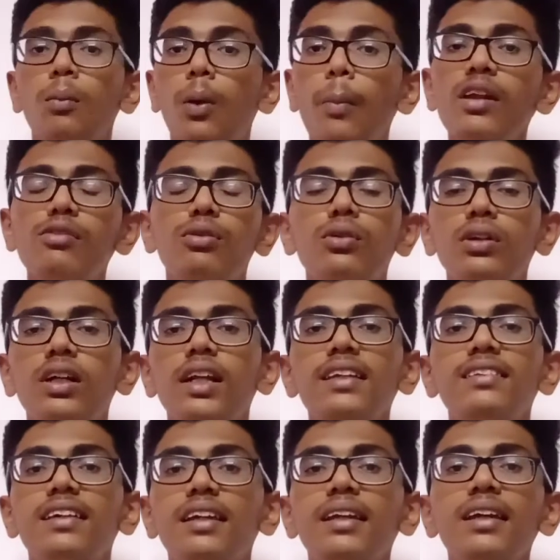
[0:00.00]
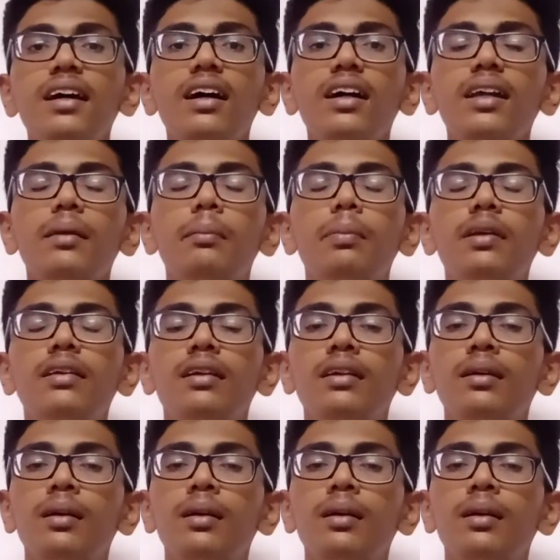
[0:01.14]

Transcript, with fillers: மொபைல் போன்களை சரியாக எப்படி